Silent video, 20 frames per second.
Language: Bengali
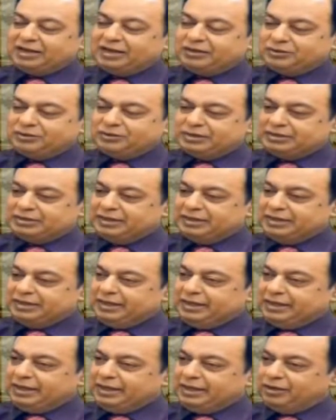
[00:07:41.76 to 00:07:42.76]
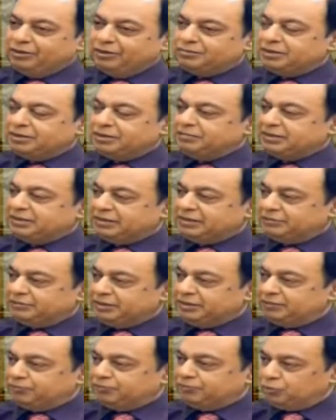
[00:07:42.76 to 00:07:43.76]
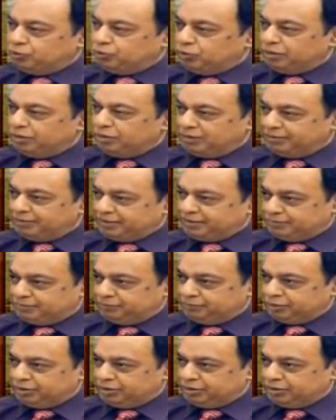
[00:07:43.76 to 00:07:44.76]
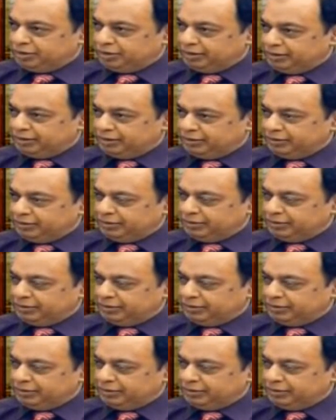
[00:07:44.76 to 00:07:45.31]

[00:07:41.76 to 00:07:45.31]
আরেকটা হচ্ছে যে এই রমজান মাসে আমাদের প্রচুর নামাজ পড়তে হয়